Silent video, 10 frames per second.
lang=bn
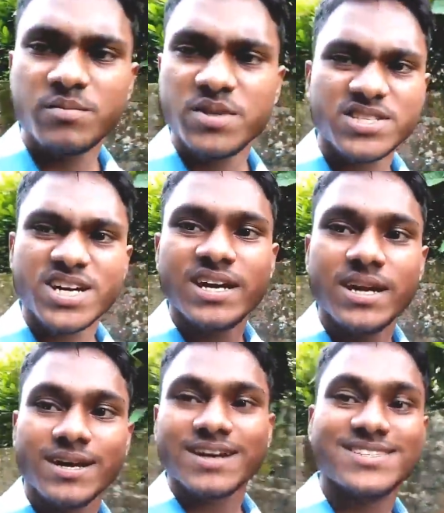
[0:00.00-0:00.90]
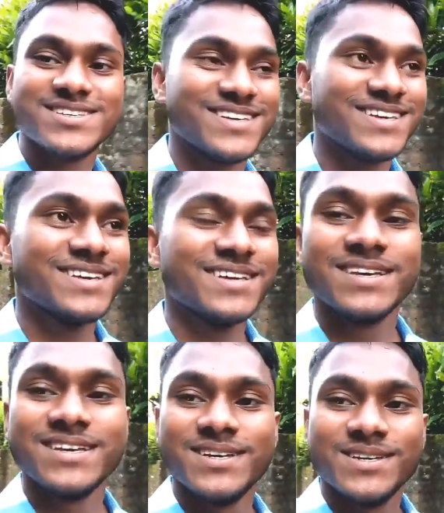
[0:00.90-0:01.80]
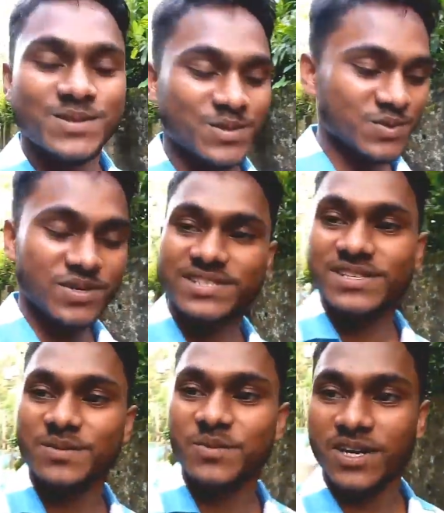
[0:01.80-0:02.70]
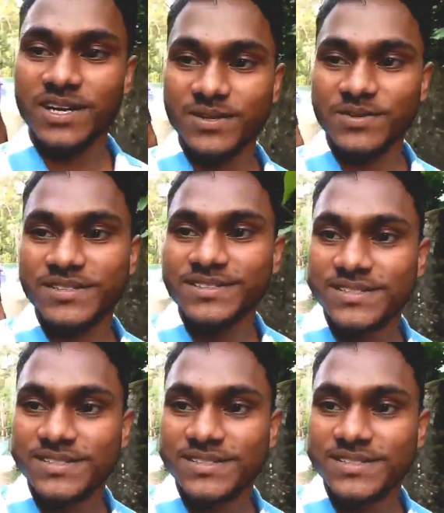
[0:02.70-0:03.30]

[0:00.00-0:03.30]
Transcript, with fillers: আমি জানি না কাশি কি তো কাশিতে পড়ালেখা করে